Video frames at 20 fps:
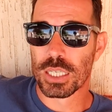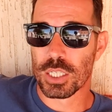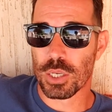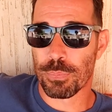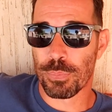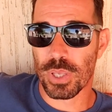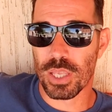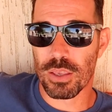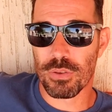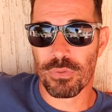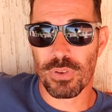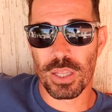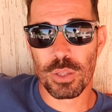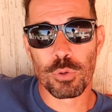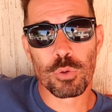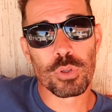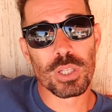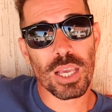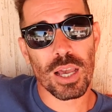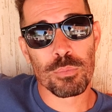j'ai payé
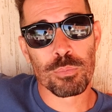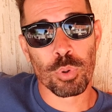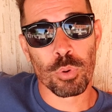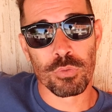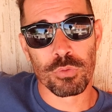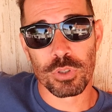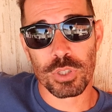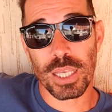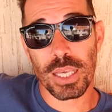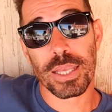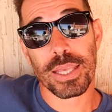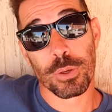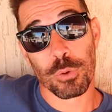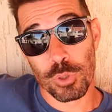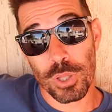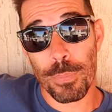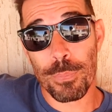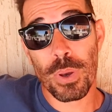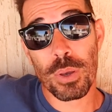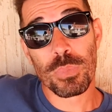22 dirhams pour venir et
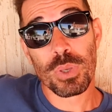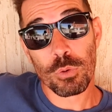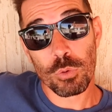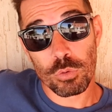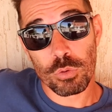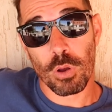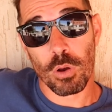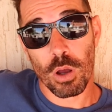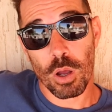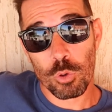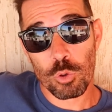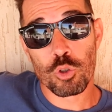on n'a pas mis longtemps, hein.